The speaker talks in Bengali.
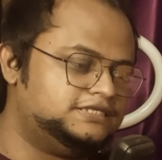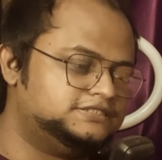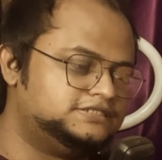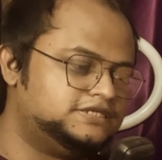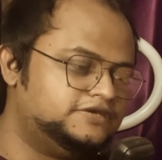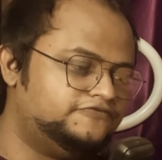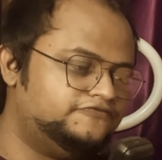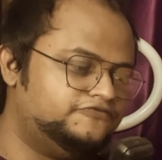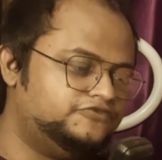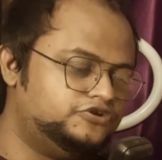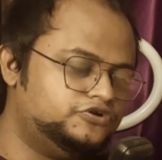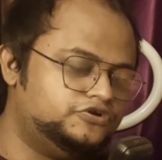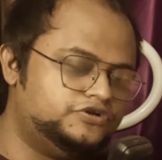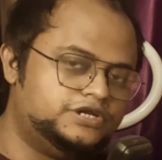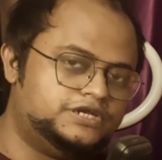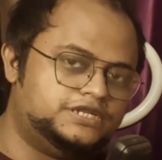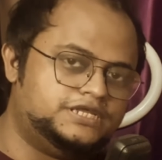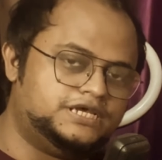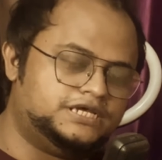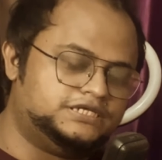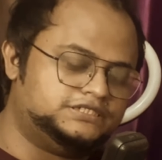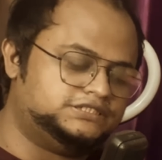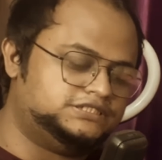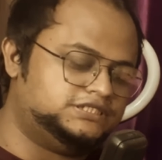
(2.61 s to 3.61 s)
যে ভিডিওটা
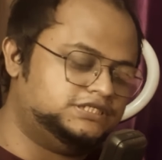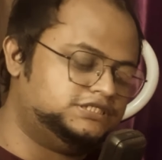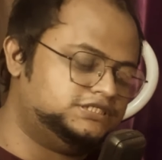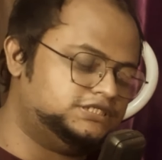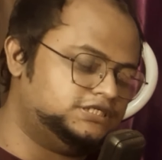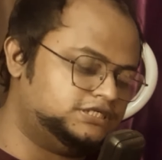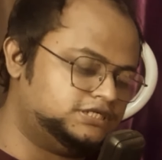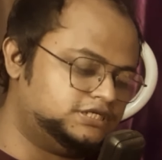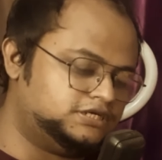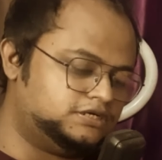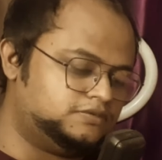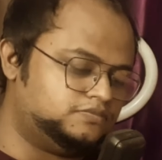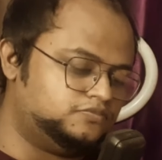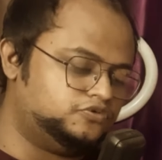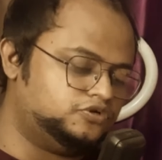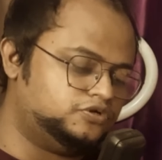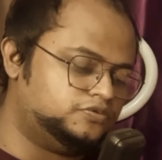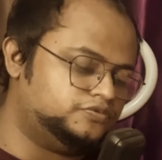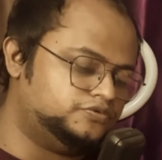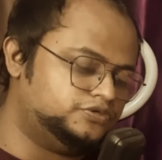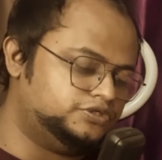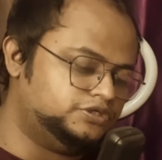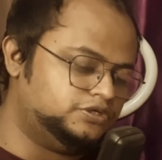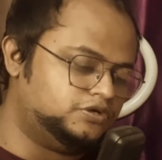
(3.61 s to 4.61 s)
নিয়ে আসছি সেটা
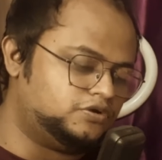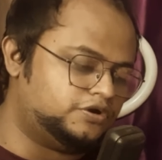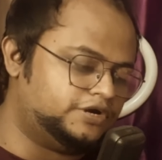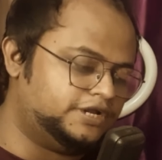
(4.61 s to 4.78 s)
মোটামুটি